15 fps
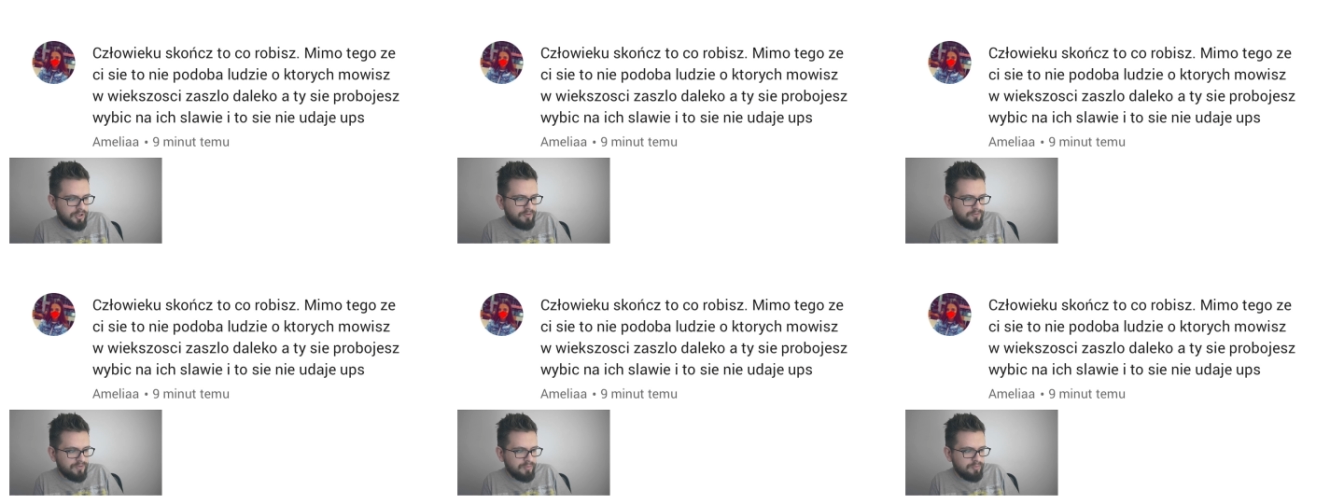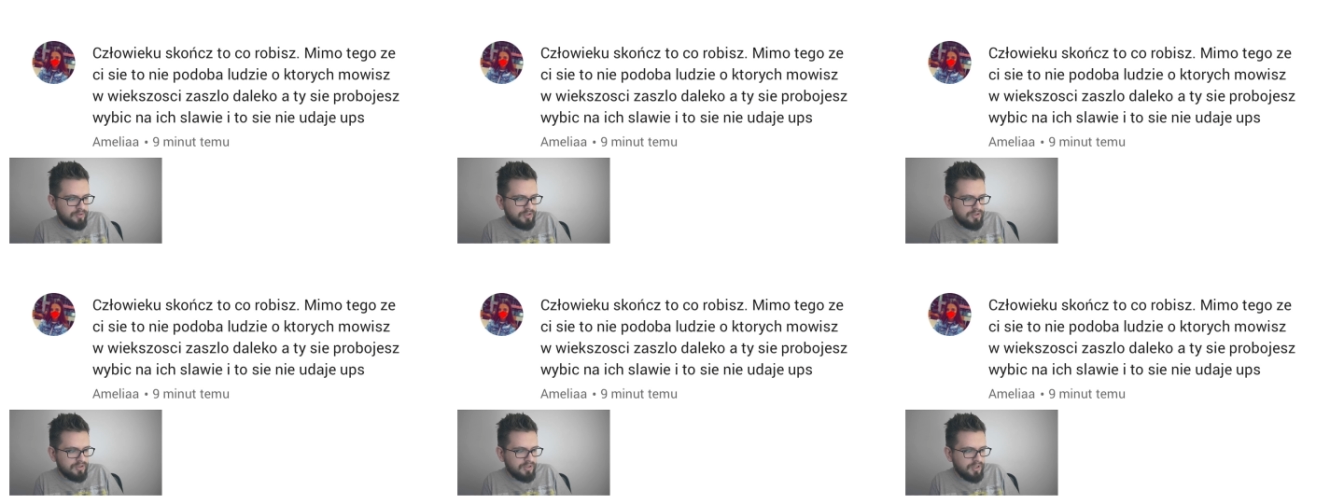
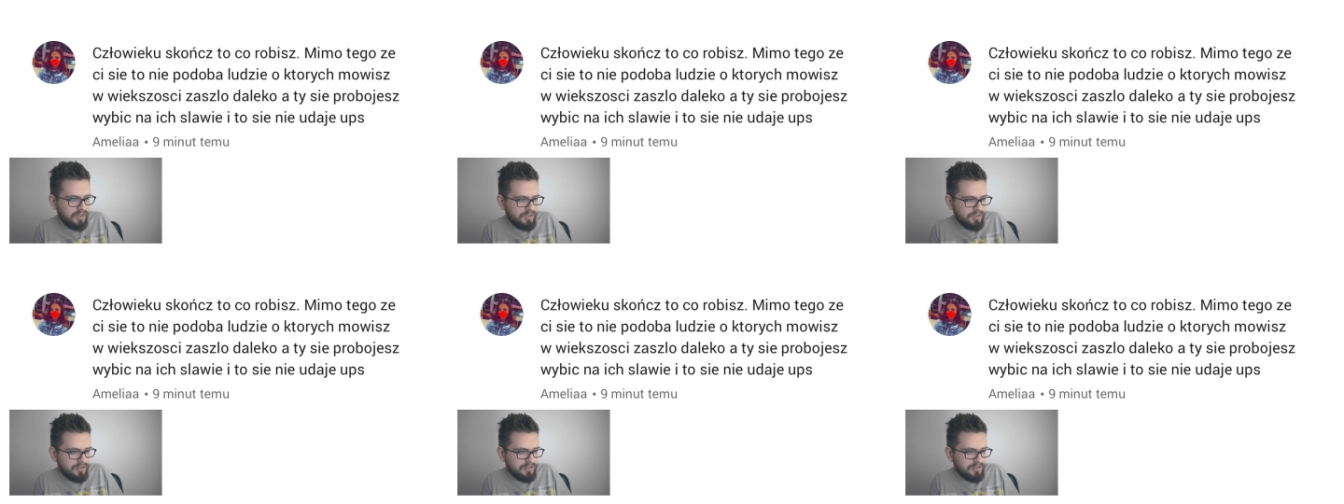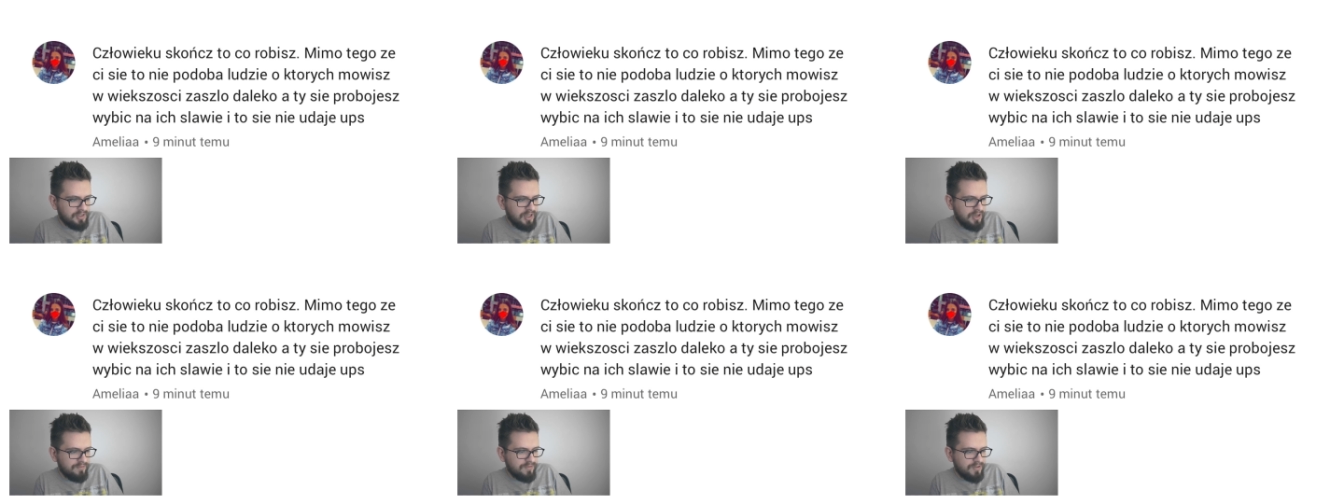wybić na ich
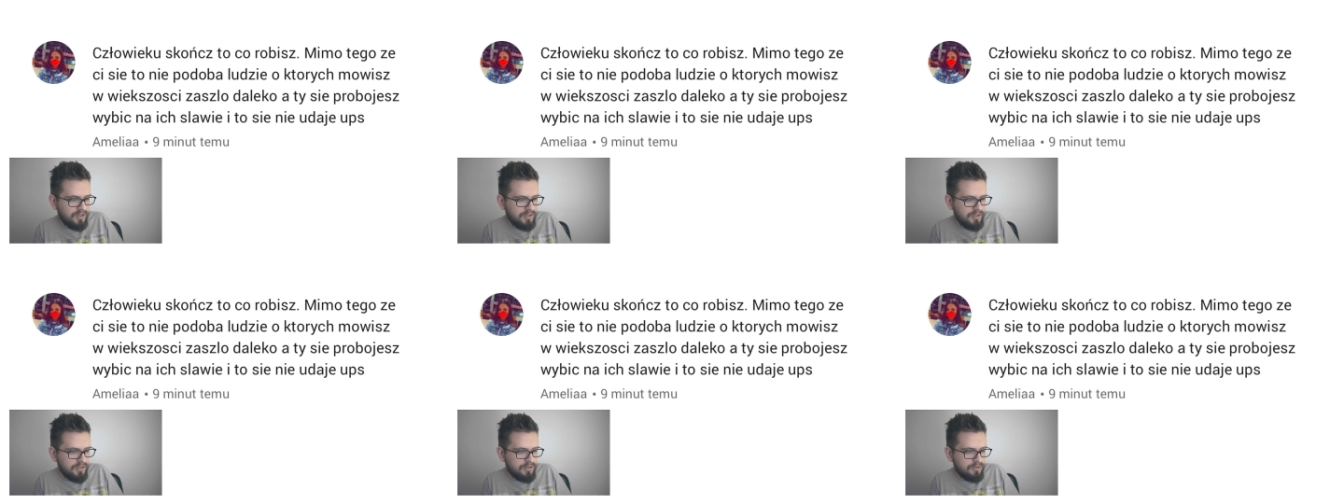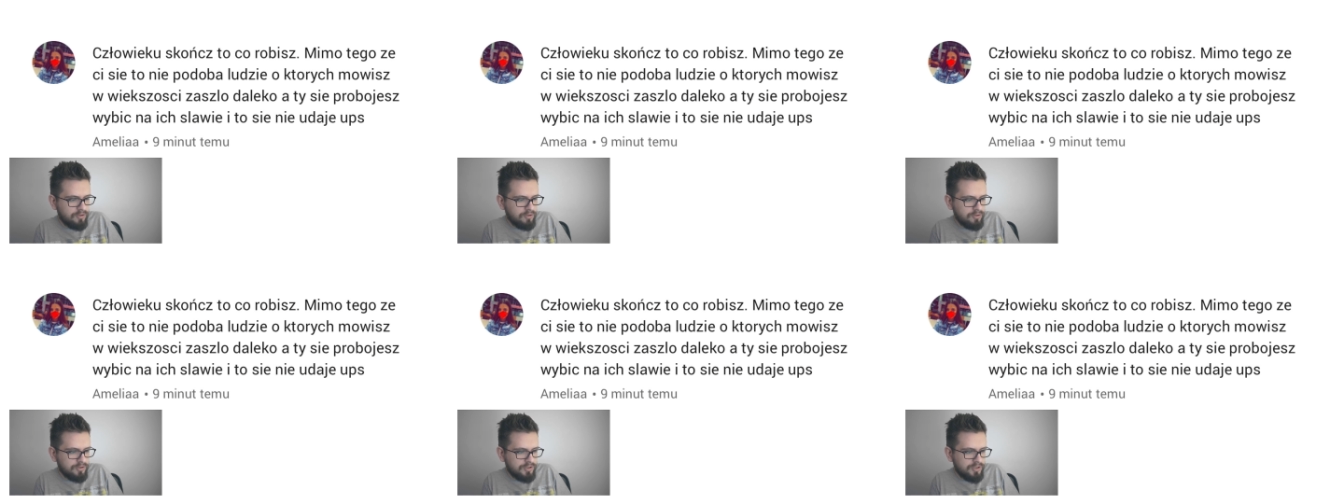slawie i
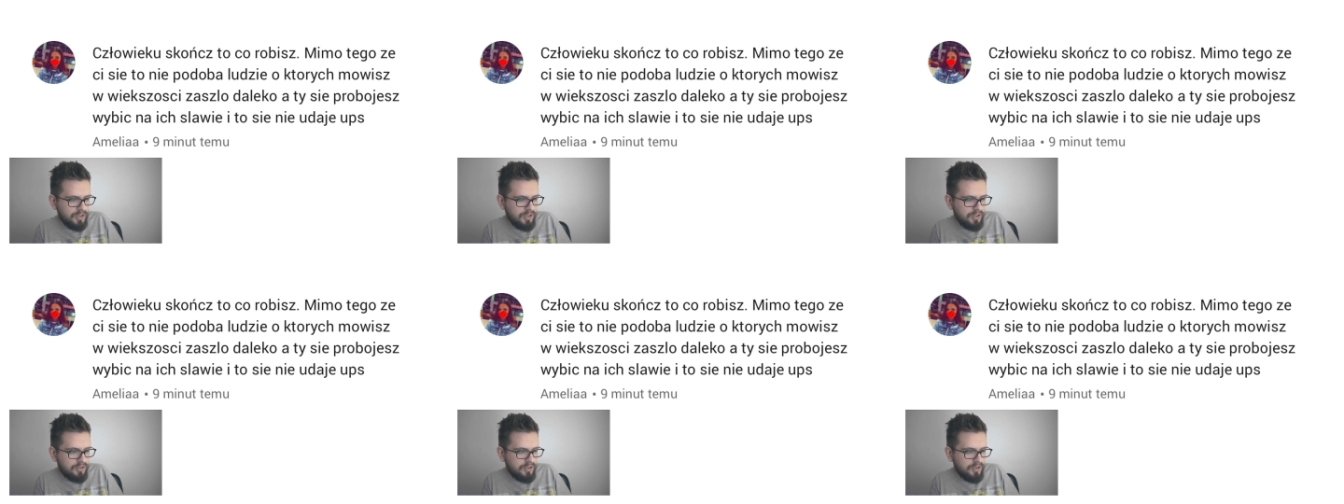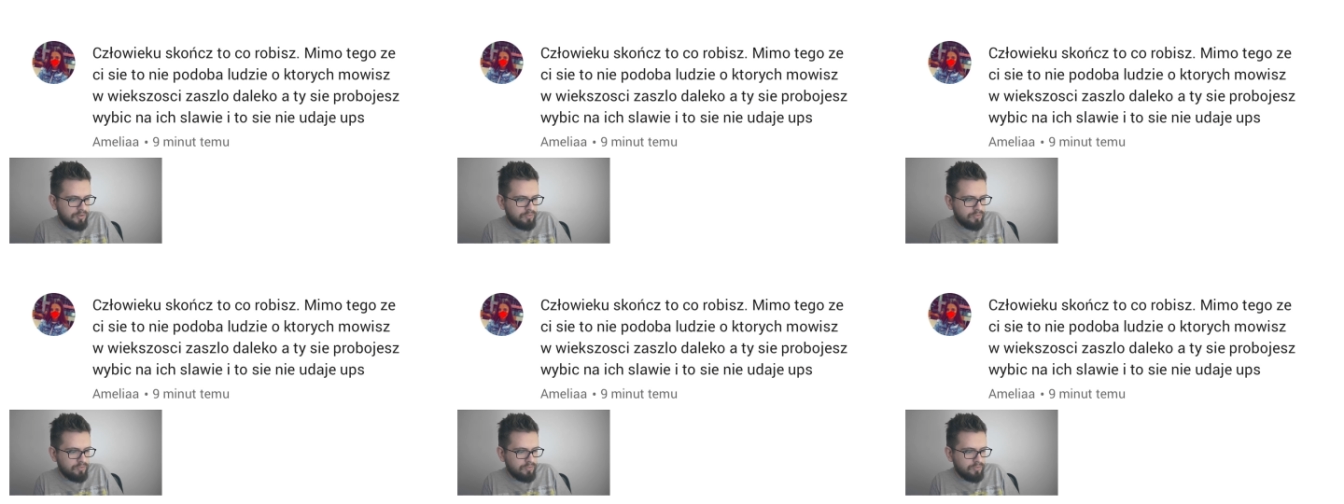to się nie